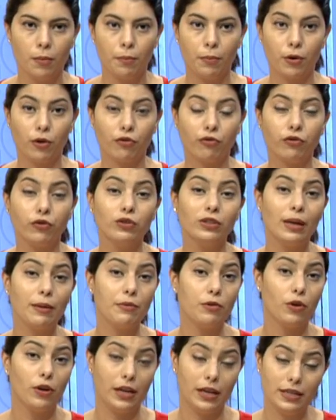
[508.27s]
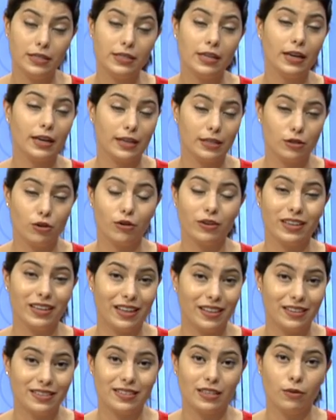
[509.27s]
profunda violencia, que es lo que
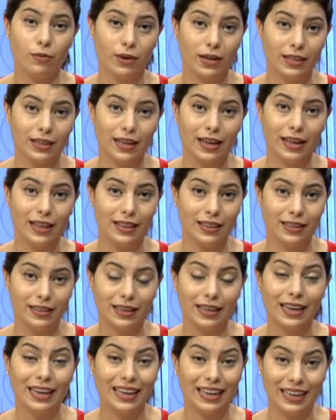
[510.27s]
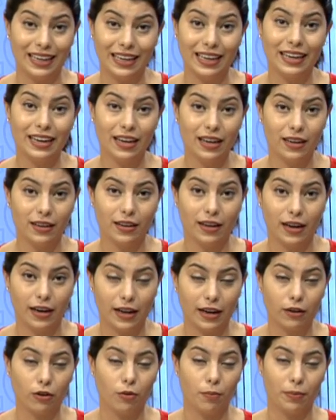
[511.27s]
la desigualdad genera a
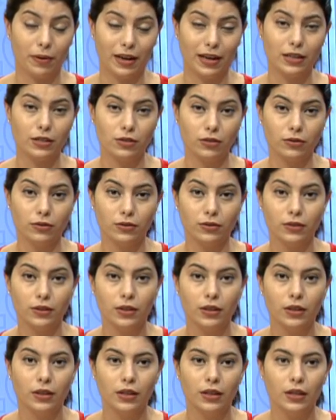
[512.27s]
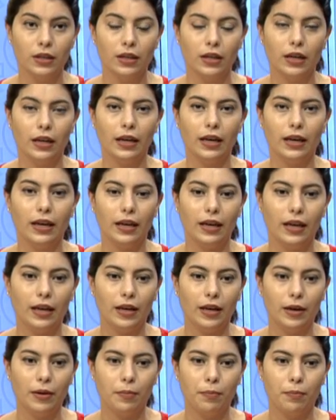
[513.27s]
largo plazo,
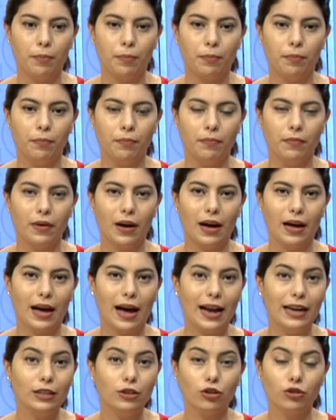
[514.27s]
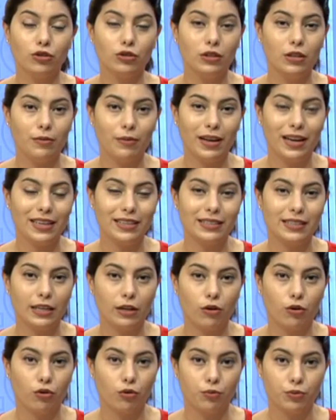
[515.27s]
eh, altos niveles de
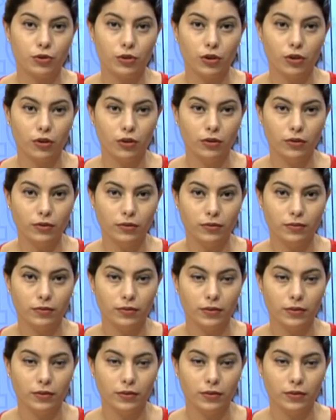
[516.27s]
corrupción,